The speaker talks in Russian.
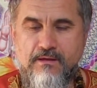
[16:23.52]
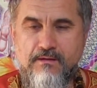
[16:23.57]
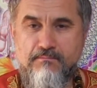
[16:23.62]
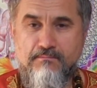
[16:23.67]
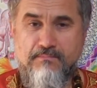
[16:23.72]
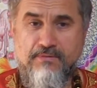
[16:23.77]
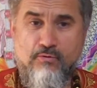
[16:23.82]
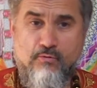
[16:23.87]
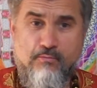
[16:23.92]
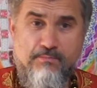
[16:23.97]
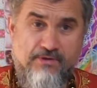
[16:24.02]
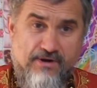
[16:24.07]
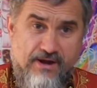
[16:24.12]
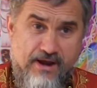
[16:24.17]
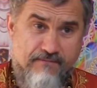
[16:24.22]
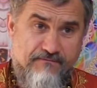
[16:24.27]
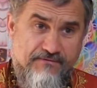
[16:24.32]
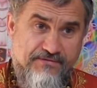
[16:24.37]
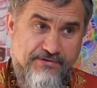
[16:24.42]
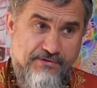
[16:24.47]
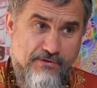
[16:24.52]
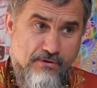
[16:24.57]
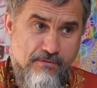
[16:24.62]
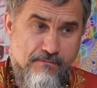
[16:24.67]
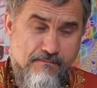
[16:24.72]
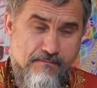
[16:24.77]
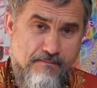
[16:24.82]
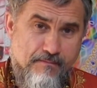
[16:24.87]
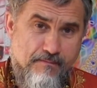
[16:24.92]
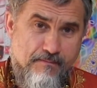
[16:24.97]
Мы убираем
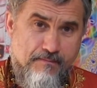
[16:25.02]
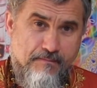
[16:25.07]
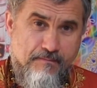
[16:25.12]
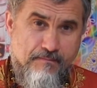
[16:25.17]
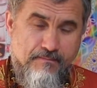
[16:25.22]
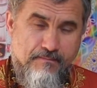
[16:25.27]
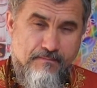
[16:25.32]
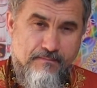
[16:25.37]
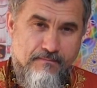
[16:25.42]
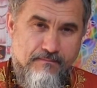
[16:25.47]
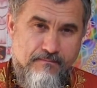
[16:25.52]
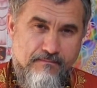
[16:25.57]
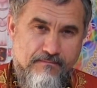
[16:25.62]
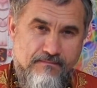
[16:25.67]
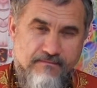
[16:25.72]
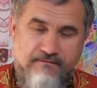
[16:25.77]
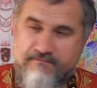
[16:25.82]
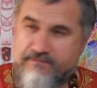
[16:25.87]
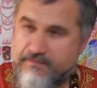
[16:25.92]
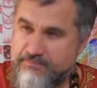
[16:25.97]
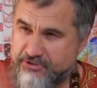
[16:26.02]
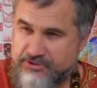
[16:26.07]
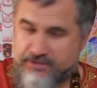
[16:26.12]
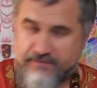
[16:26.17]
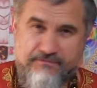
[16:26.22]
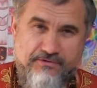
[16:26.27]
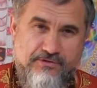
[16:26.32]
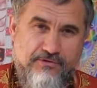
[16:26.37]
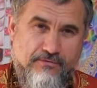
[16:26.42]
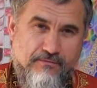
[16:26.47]
все, вообще
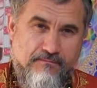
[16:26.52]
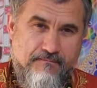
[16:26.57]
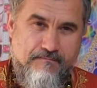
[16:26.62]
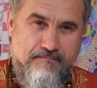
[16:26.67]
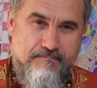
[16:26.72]
все,